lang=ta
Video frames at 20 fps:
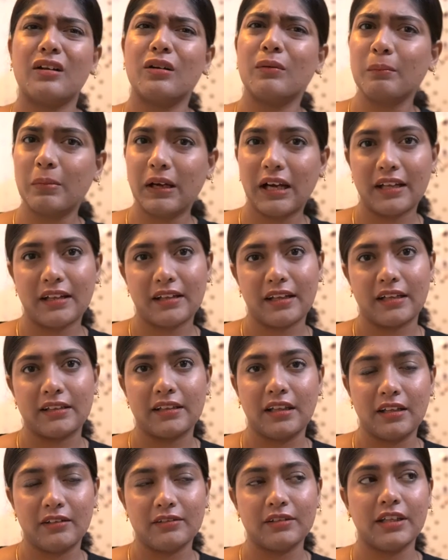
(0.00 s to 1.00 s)
ரொம்ப
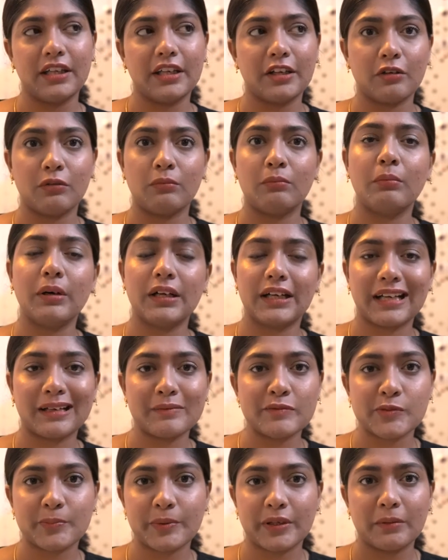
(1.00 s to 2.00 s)
அதில் வந்து நீங்கள் ரொம்ப
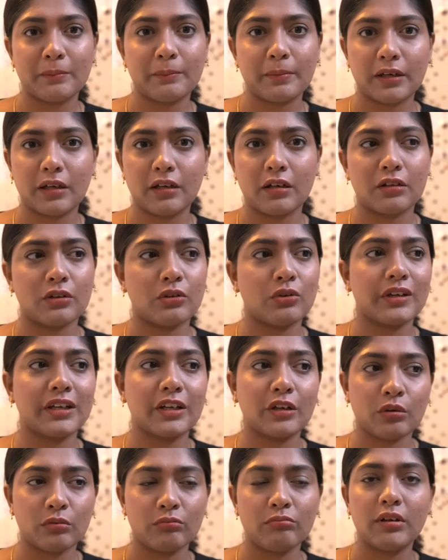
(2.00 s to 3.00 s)
டைம் ஸ்பெண்ட் பண்ணுறதோ
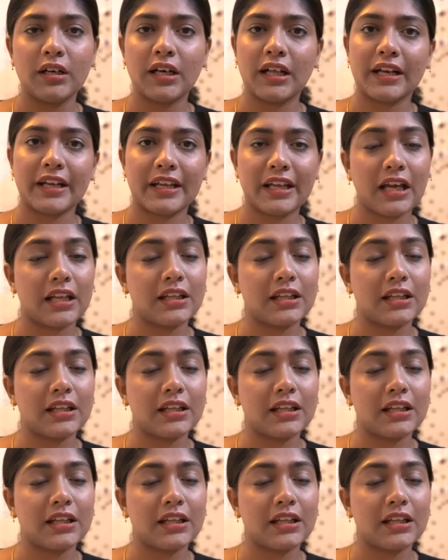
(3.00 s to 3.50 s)
இல்லை ரொம்ப நிறைய